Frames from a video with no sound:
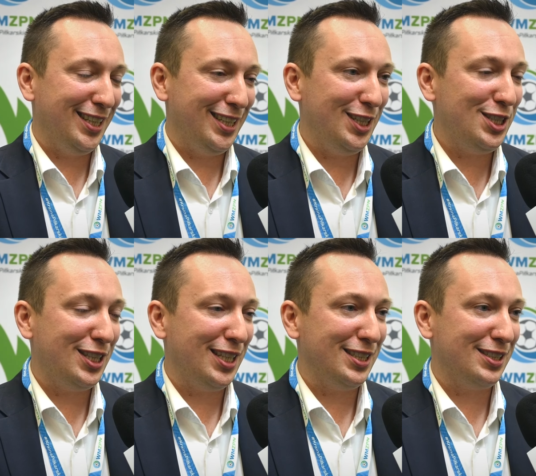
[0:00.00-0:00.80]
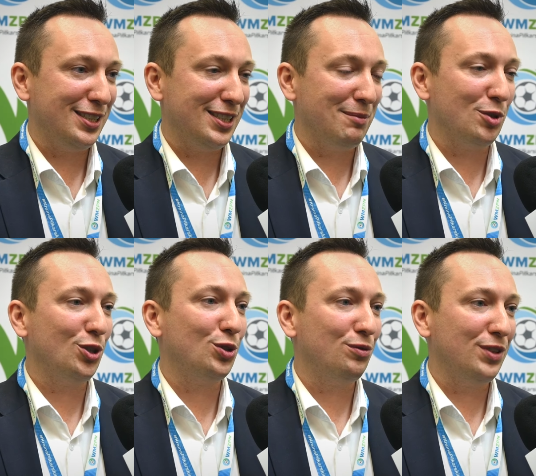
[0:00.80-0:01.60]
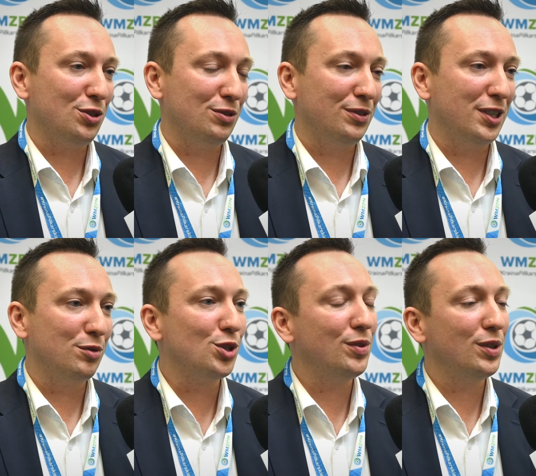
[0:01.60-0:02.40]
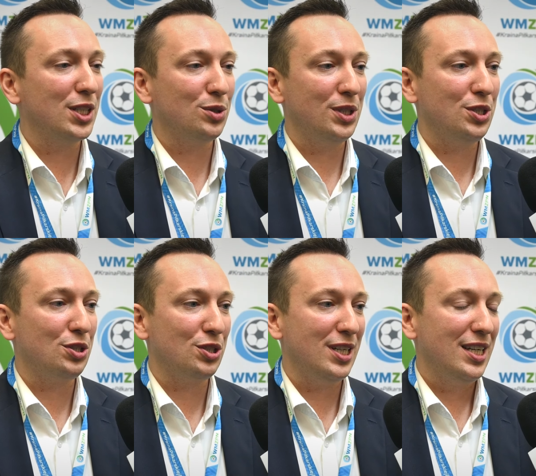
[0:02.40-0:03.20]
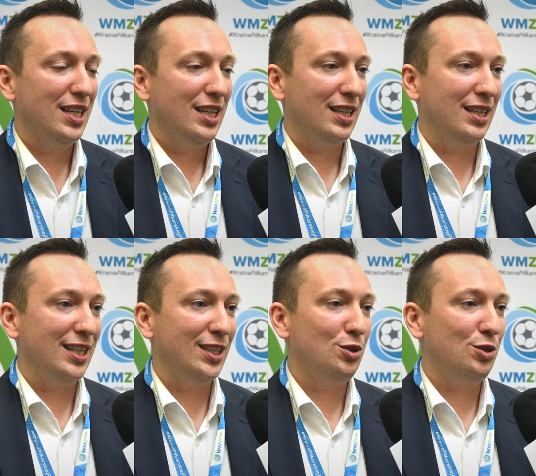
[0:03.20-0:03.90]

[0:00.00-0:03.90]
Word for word: e, listę samorządów w naszym województwie, okazuje się, że e, no,